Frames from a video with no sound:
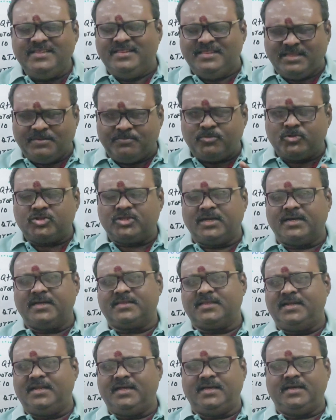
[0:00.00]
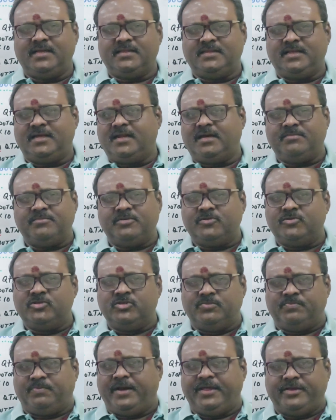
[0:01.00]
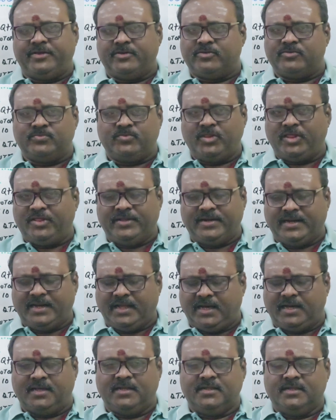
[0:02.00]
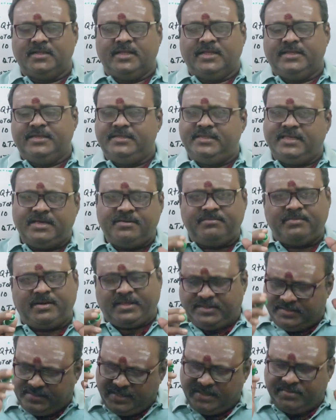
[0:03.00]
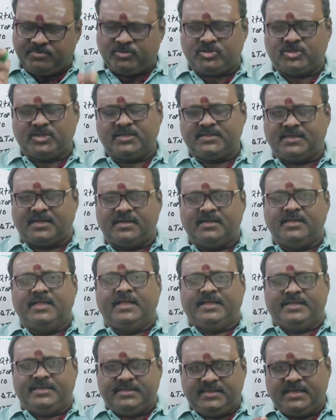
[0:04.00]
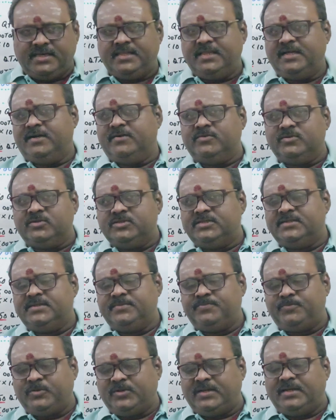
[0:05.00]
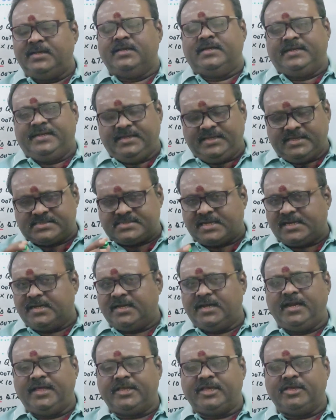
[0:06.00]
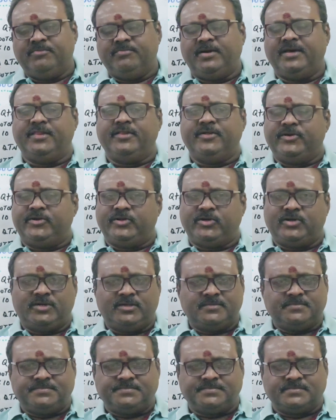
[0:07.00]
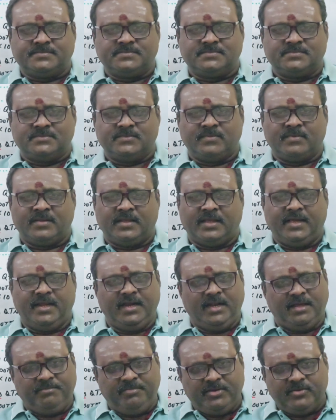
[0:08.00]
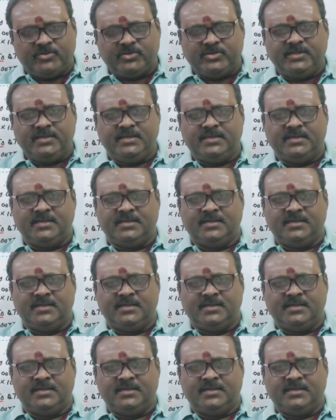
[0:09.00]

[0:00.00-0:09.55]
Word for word: இந்த புத்தகத்தில் தான் நாம் வந்து படிக்கணும் புரியுதுங்களா இதே மா இதே புத்தகம் தான் இதே தான் வந்து இப்போ நீங்கள் சங்க இலக்கியமாக இருக்கட்டும் எல்லாமே வந்து